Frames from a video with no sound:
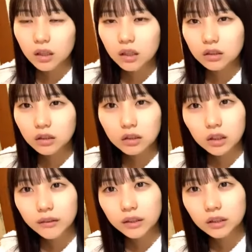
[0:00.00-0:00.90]
悲しいん
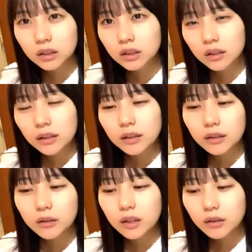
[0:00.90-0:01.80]
だ私
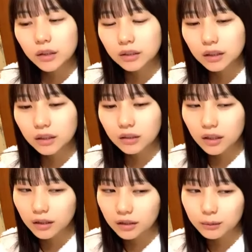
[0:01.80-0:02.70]
よかよかさん
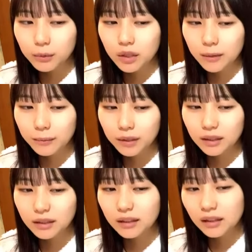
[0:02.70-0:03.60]
ねいつも現場
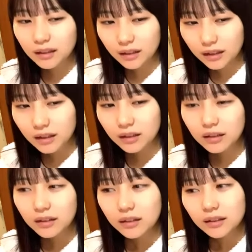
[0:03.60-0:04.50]
に行ったらね
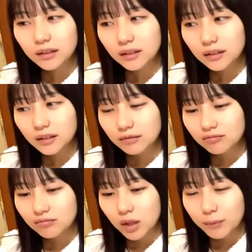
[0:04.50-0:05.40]

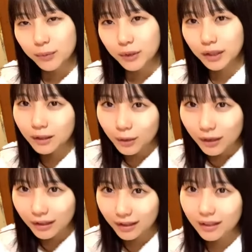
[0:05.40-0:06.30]
プリンと
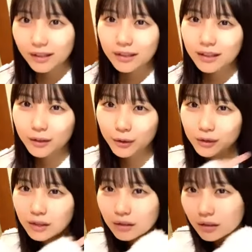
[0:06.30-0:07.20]
かねなんか用
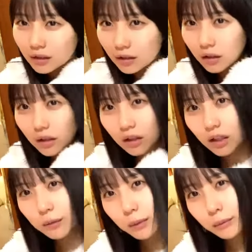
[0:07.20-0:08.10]
意してくれて
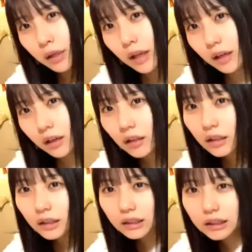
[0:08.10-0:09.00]
今もないから
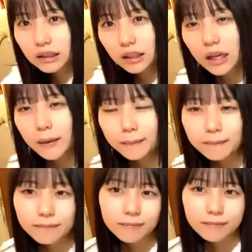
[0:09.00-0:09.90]
悲しいな
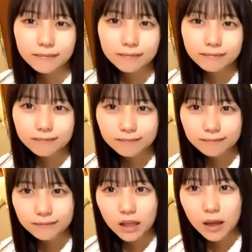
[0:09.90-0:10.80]

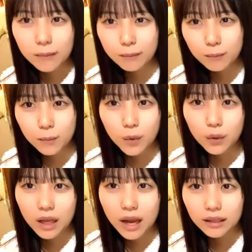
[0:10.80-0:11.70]
なん
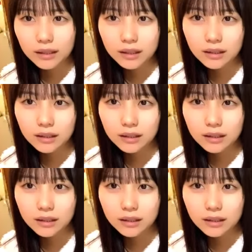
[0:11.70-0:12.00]
もない